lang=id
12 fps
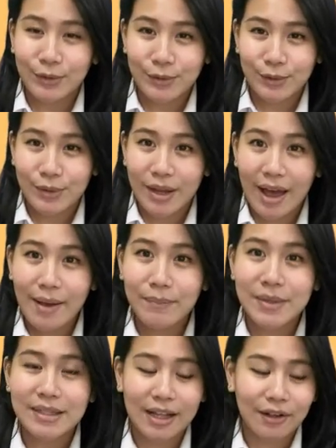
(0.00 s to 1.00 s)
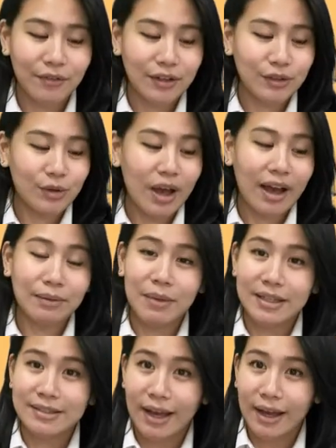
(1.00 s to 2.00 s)
Kalau sudah, Miss Alfa juga
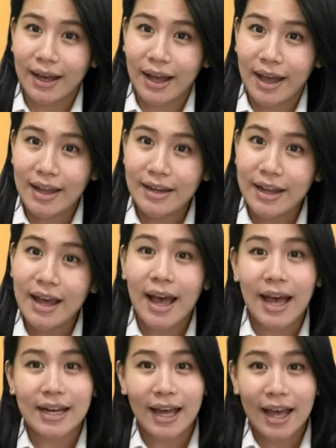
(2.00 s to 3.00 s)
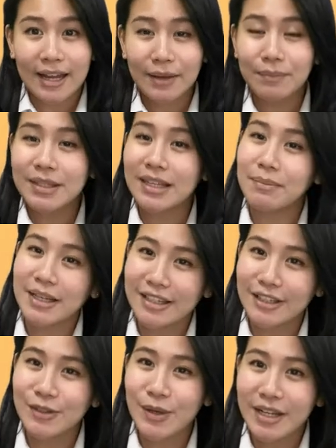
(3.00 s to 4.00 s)
akan bacakan. Anak-anak bisa
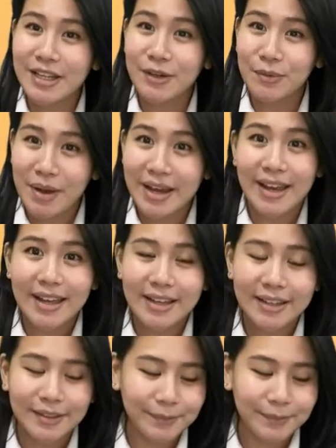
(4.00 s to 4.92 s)
baca juga di rumah ya.